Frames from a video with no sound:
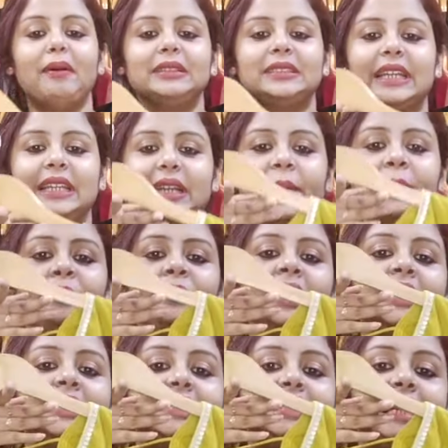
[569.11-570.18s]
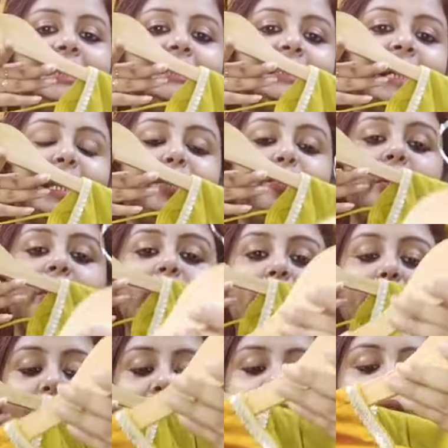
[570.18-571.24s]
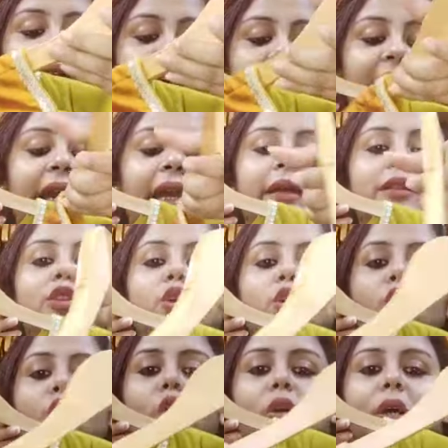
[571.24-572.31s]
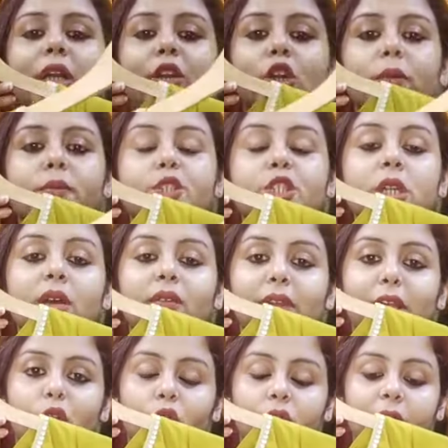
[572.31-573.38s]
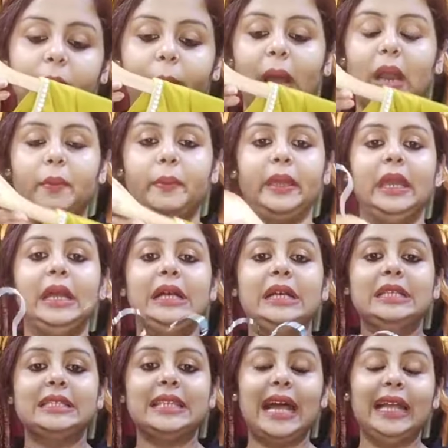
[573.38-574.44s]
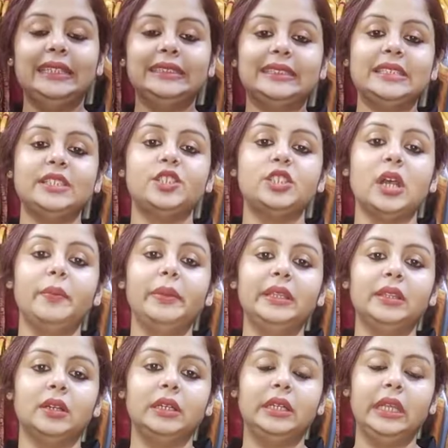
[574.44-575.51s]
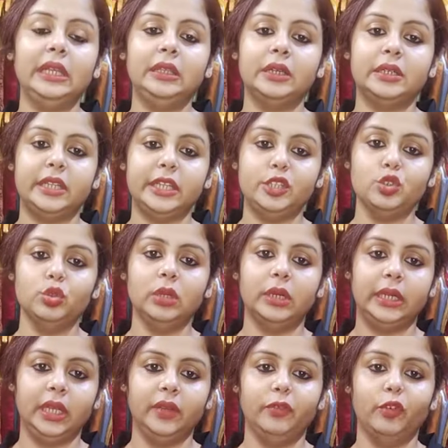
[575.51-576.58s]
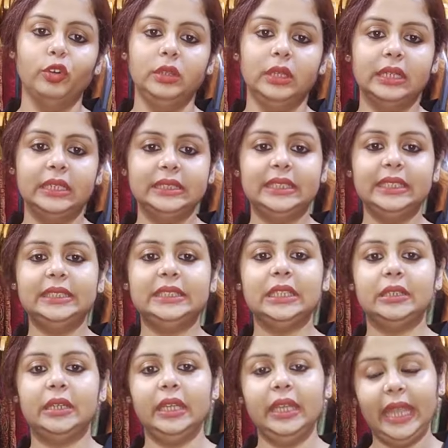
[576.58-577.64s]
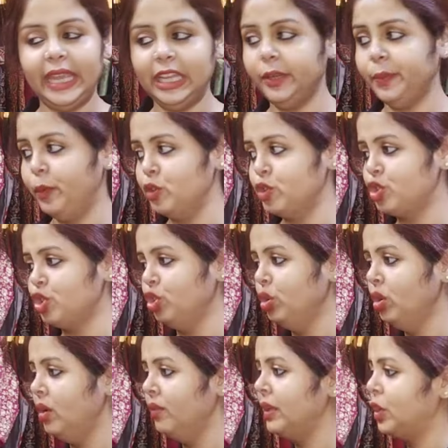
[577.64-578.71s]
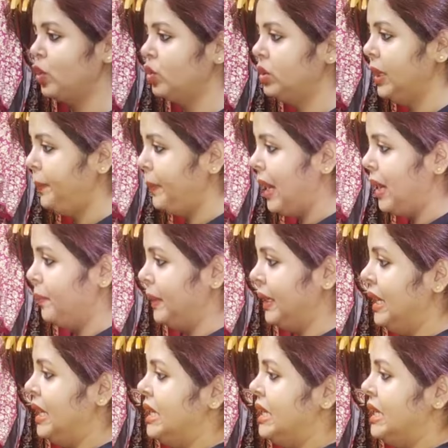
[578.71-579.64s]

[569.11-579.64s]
পাওয়া যায় না সিক্স হান্ড্রেড ফিফটি ঠিক হ্যাঁ দুটো কালার অপশন অ্যাভেল করতে পারবে সাইজ হিসাবে থার্টি থার্টি টু থার্টি ফোর থার্টি সিক্স থার্টি এইট পর্যন্ত অ্যাভেল করতে পারবে